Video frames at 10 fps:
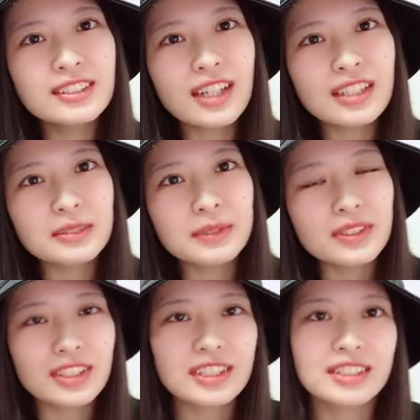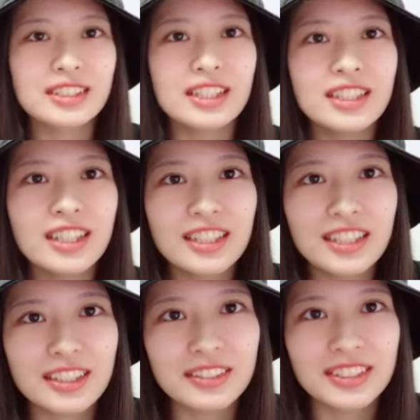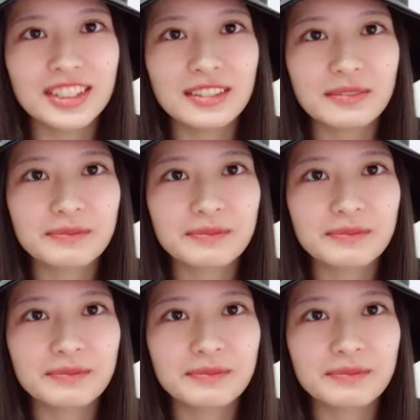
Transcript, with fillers: の悪魔とか大嫌いなんだけど、ち、